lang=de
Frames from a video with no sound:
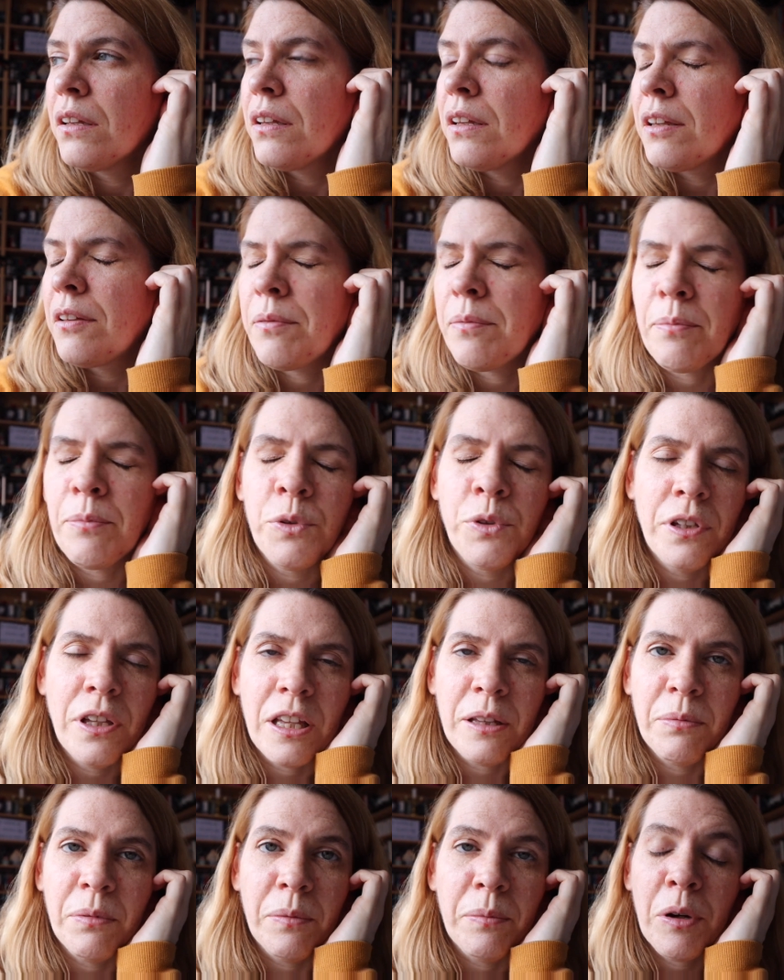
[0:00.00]
Ich muss
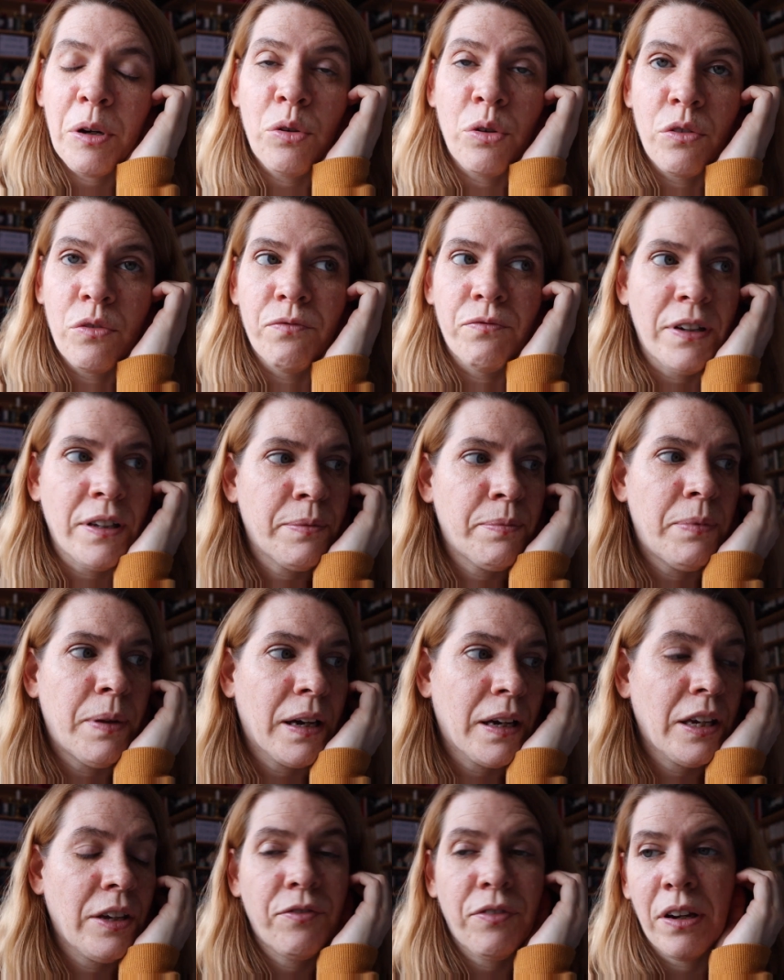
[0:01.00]
erst mal gucken, was
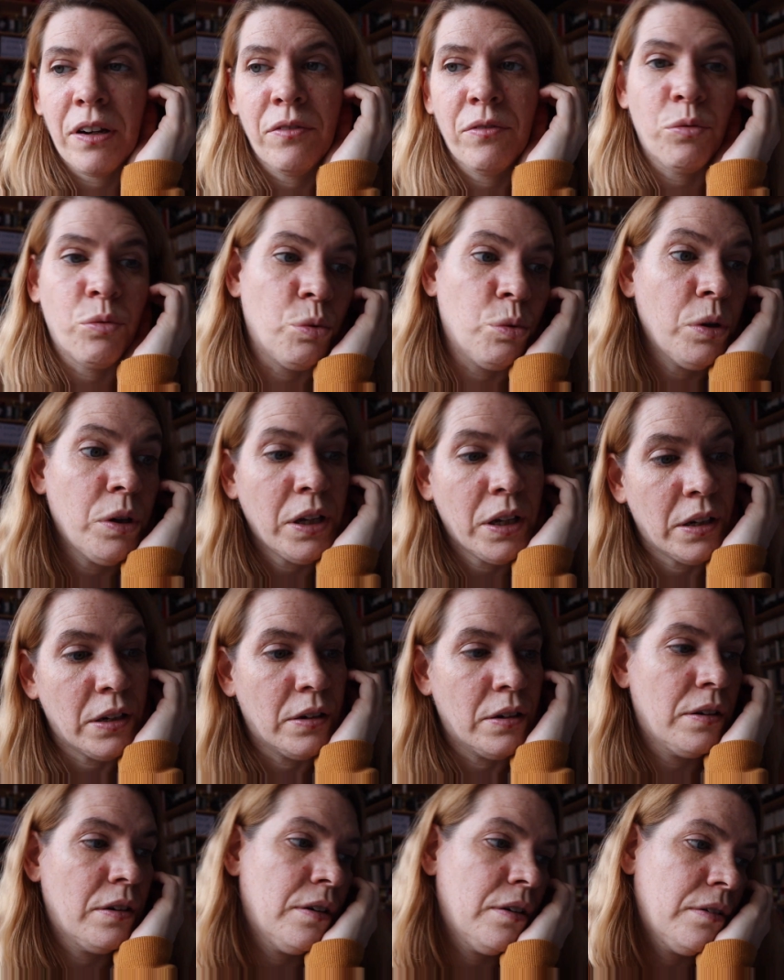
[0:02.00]
packe ich wann wohin.
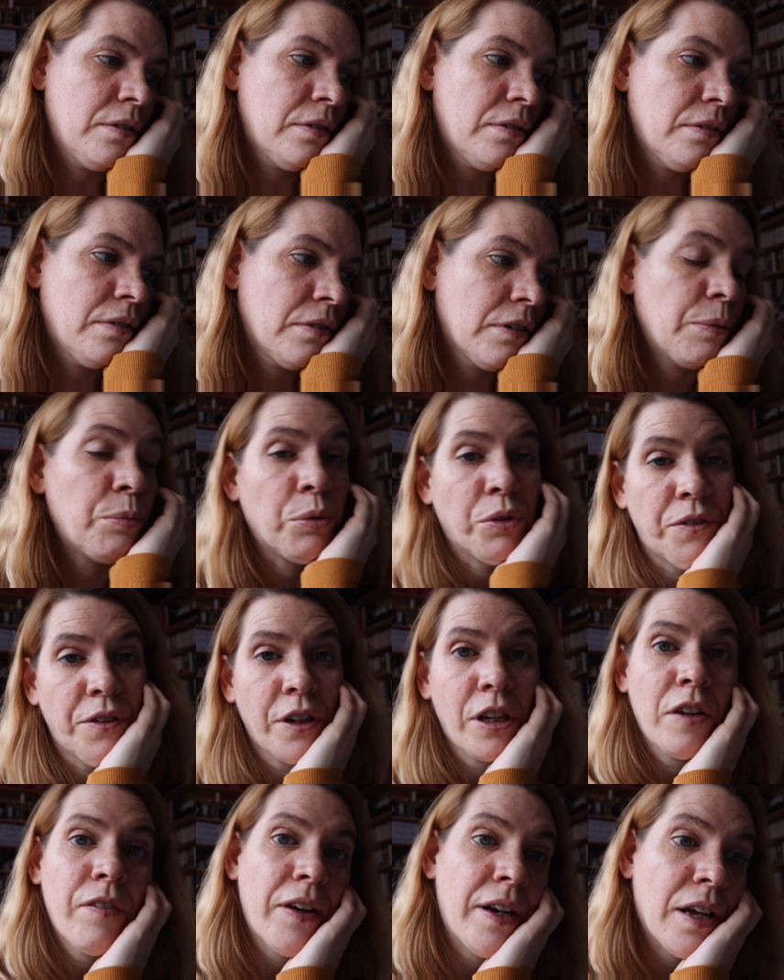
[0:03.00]

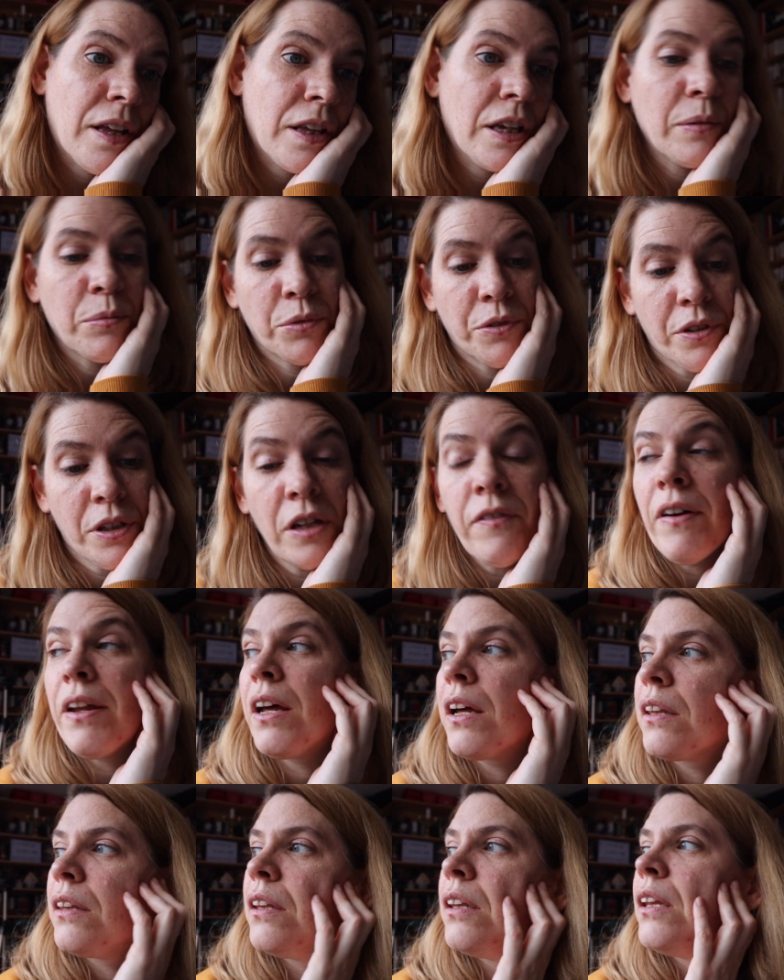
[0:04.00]
Geburtstag oder Weihnachten? Geburtstag oder
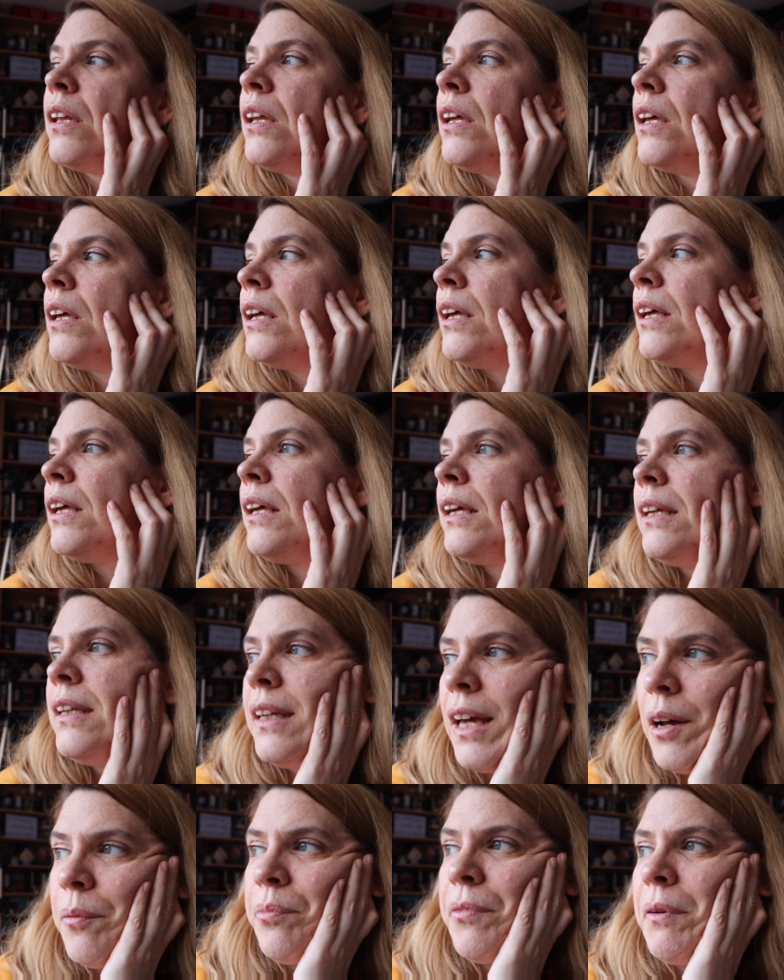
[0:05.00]
Weihnachten?
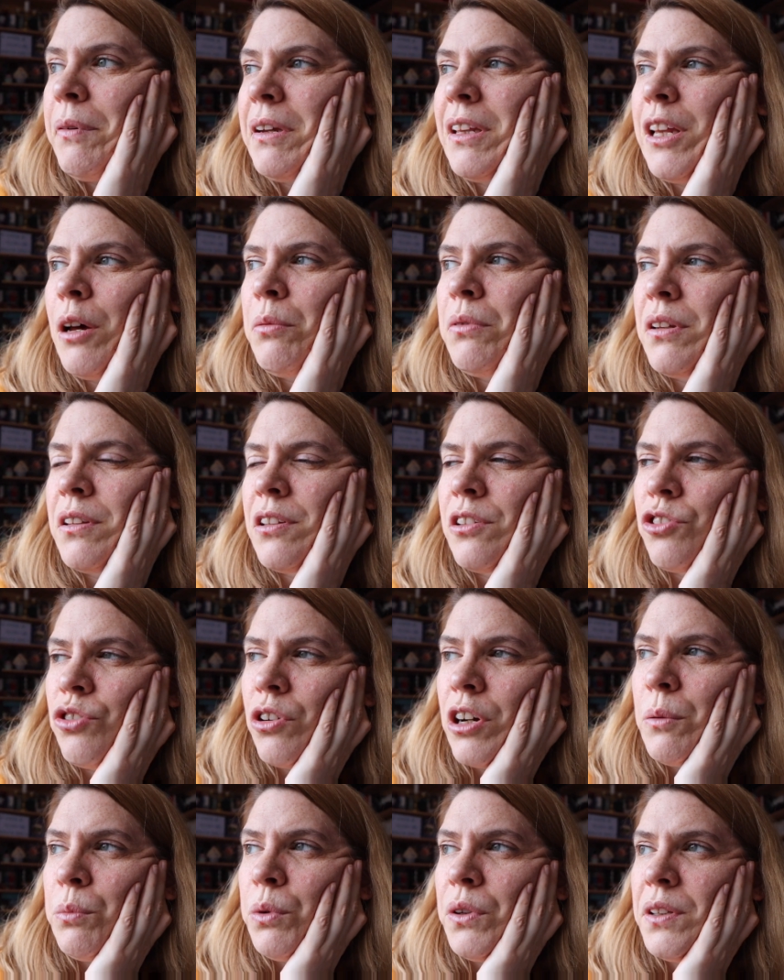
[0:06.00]
Ja, aber ich glaube, das ist schon
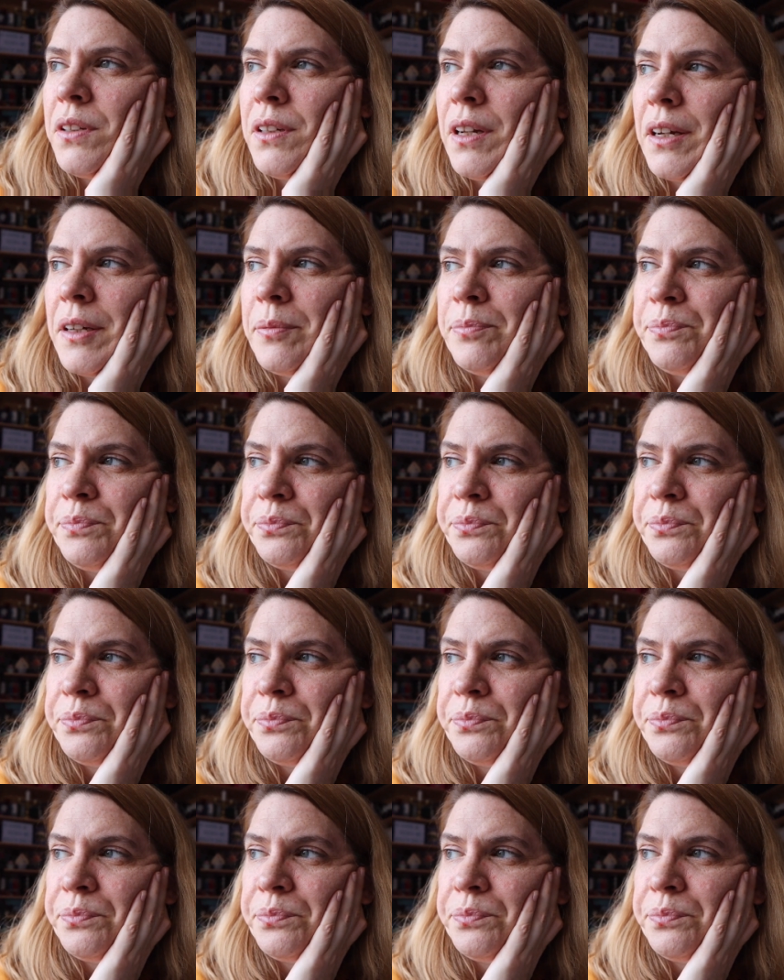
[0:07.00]
Geburtstag.